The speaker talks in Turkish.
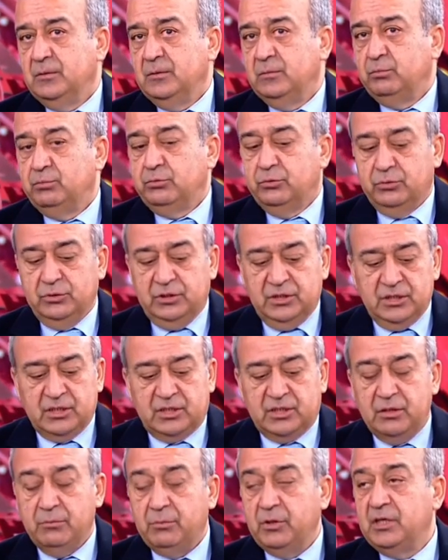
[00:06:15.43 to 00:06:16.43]
bu
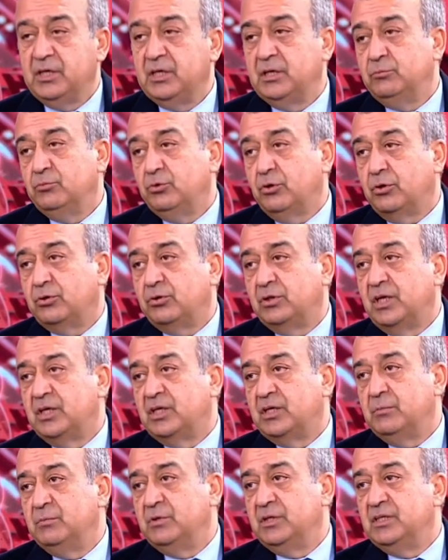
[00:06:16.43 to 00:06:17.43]
2024'te
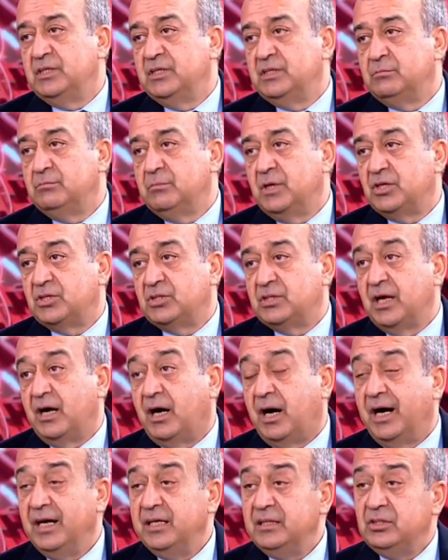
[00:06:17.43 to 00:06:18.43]
2025'te
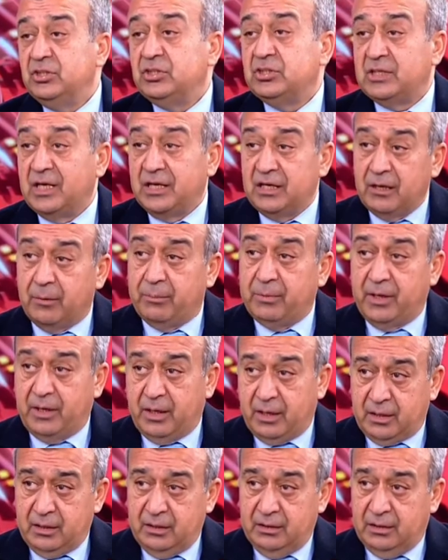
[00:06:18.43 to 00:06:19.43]
aynı işleri
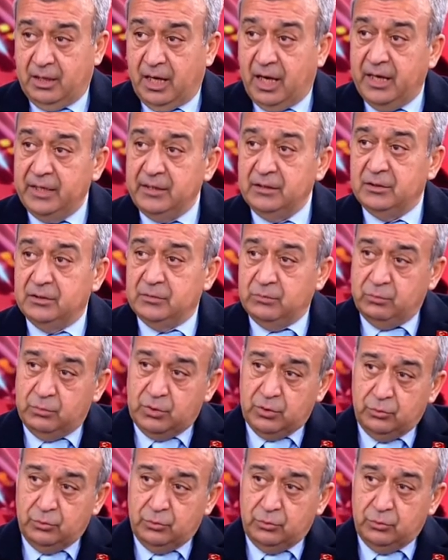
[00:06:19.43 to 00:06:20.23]
yaparak aynı